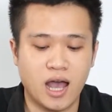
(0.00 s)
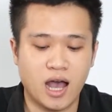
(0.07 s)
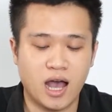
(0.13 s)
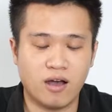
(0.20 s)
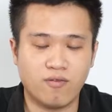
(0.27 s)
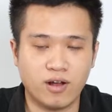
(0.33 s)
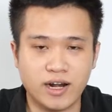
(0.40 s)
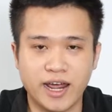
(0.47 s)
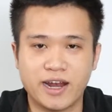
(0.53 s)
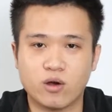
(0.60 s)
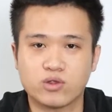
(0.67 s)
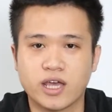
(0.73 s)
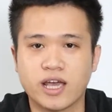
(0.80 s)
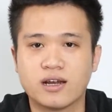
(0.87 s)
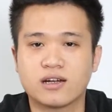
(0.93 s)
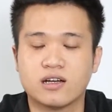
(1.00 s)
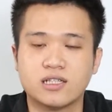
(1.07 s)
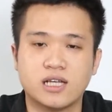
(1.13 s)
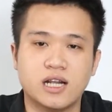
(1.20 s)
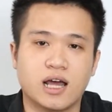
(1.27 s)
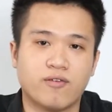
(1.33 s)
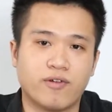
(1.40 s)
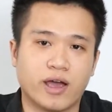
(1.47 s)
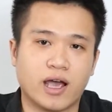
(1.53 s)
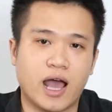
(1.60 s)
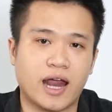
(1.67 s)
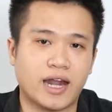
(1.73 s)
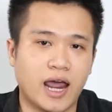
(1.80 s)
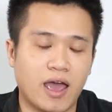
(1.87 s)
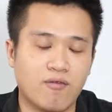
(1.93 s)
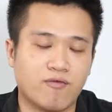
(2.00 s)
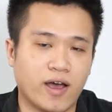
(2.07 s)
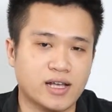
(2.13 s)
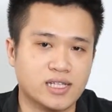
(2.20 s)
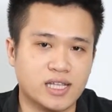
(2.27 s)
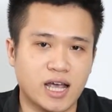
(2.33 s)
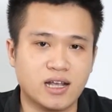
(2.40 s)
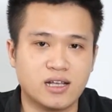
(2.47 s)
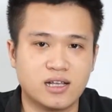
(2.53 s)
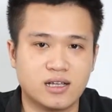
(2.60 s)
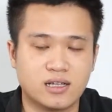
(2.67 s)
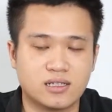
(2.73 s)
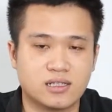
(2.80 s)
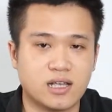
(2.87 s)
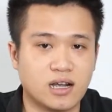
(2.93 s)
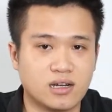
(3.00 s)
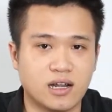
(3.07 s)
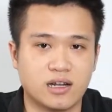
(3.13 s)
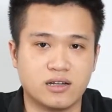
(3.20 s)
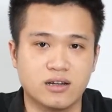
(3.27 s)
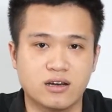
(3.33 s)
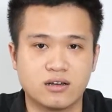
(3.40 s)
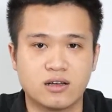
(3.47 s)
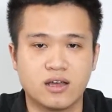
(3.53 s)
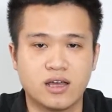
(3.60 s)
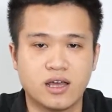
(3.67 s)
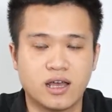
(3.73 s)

à, vấn đề đầu tiên đó chính là việc anh em phải xác xác định được